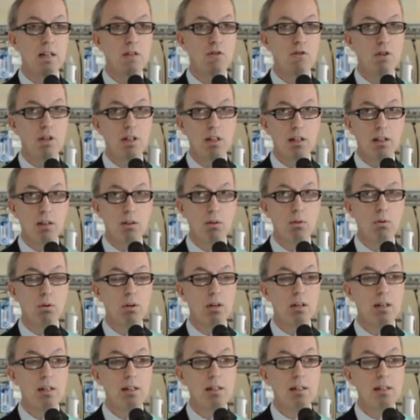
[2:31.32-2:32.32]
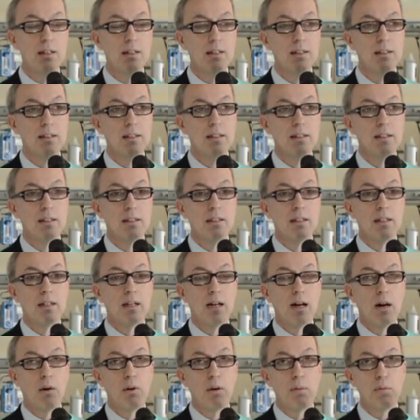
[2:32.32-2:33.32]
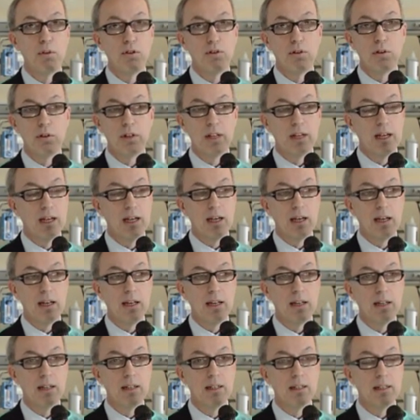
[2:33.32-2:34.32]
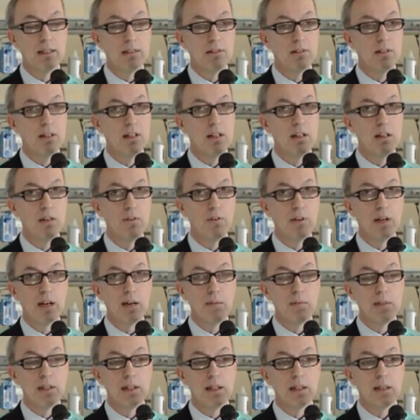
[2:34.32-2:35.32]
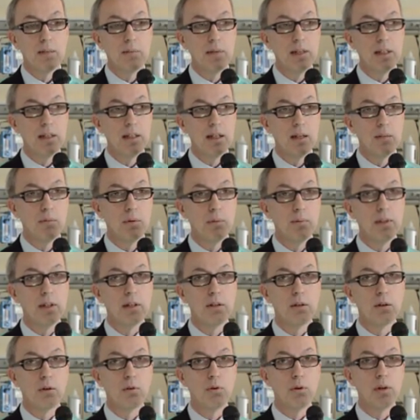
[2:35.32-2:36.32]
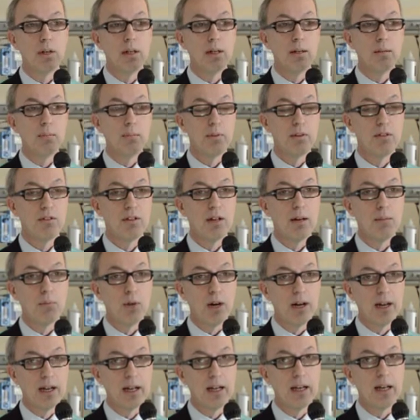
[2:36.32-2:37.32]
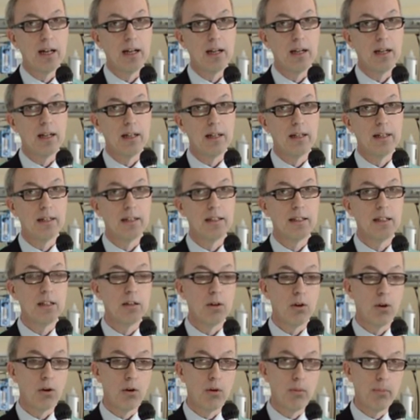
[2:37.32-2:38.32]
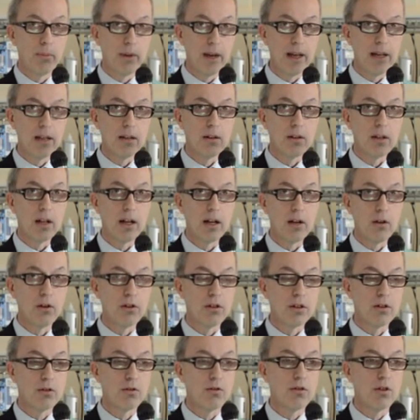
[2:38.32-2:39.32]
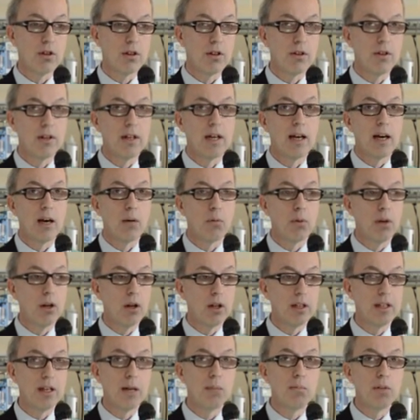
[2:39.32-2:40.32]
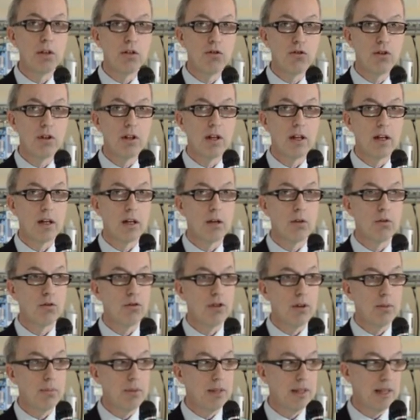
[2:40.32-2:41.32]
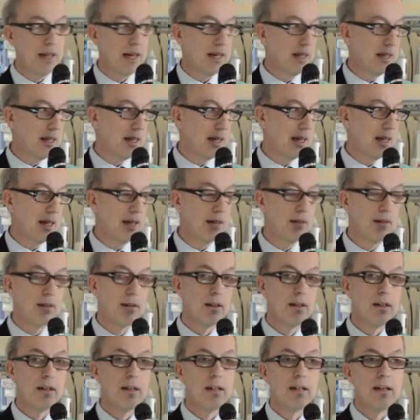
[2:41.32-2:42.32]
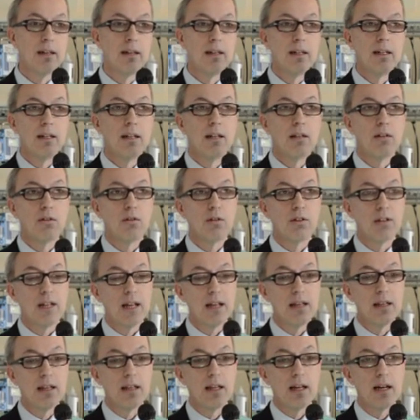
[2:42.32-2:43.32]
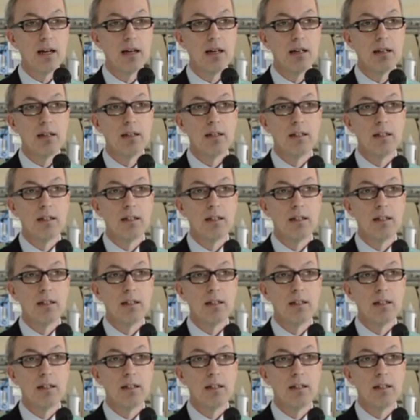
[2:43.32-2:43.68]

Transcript: Cieli Azzurri ha una missione che eh, si identifica immediatamente nel momento in cui pensiamo anche al titolo completo della nostra associazione che è quella di Amici della Chirurgia Pediatrica. In sostanza